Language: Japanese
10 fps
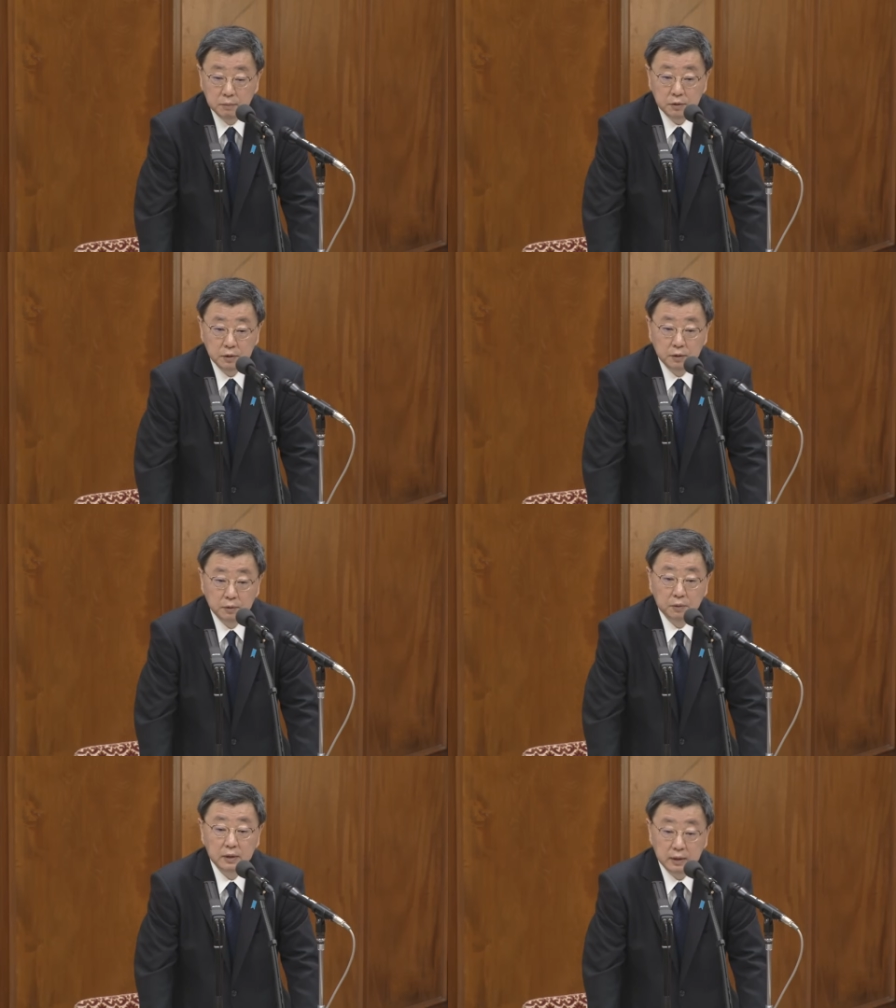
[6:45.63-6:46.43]
あの
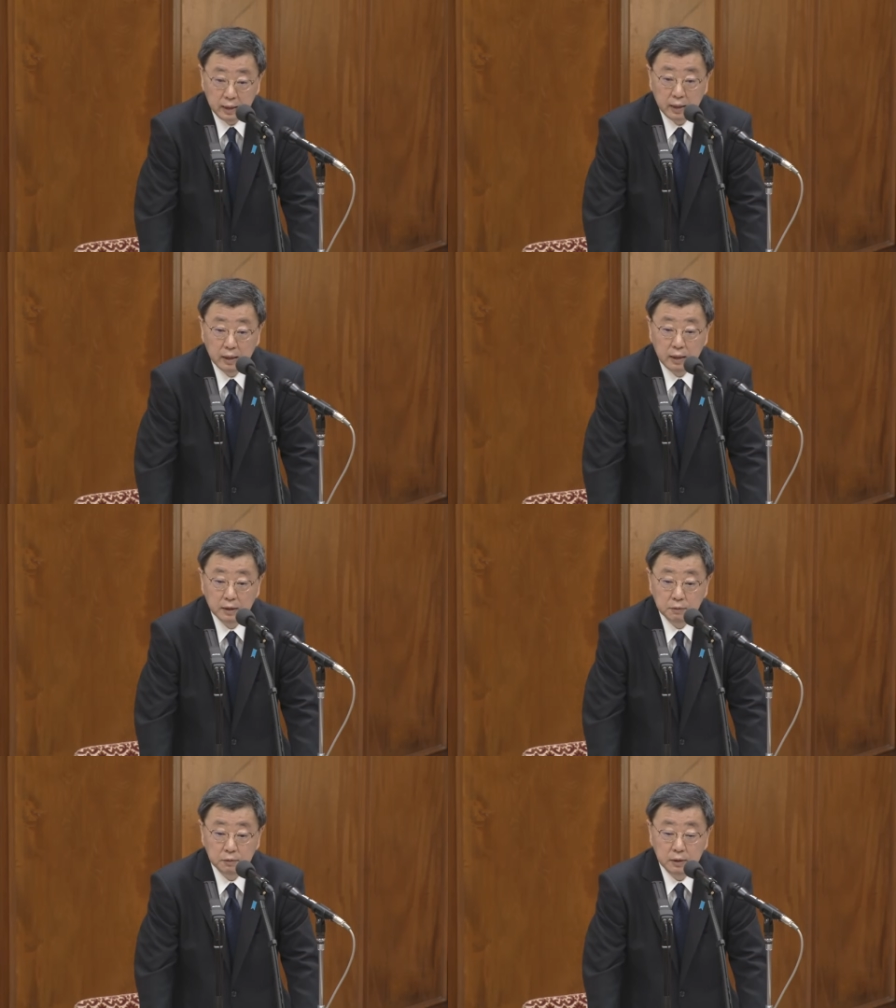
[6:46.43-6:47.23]
請求書が事務
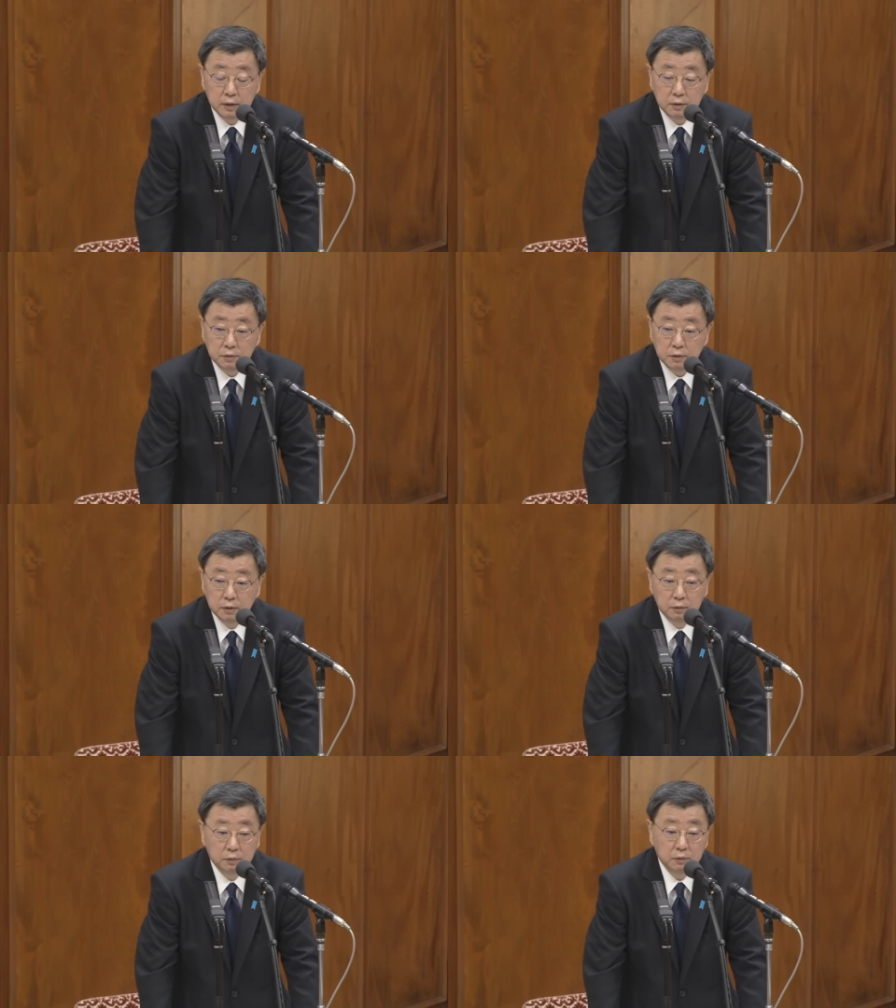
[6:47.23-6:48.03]
所に届いて、